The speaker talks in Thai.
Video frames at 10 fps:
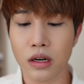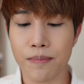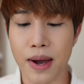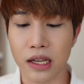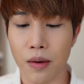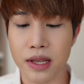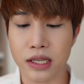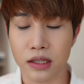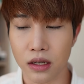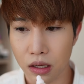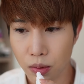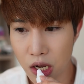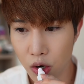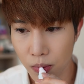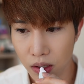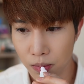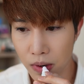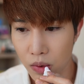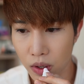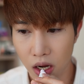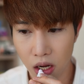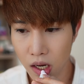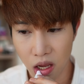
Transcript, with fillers: ริงๆลิปมันเนี่ยก็เป็นสิ่งหนึ่งที่ผู้ชายควรมีติดบ้านไว้นะ